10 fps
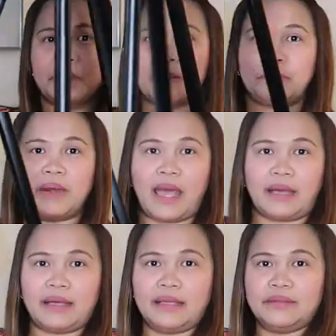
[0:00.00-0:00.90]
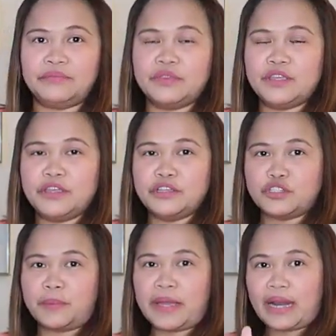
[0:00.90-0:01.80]
flip lock.
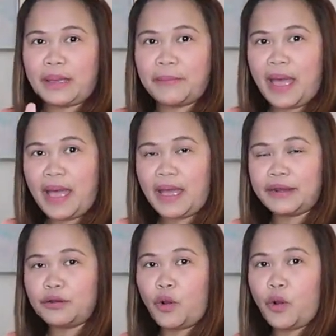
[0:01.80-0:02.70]
So, para habaan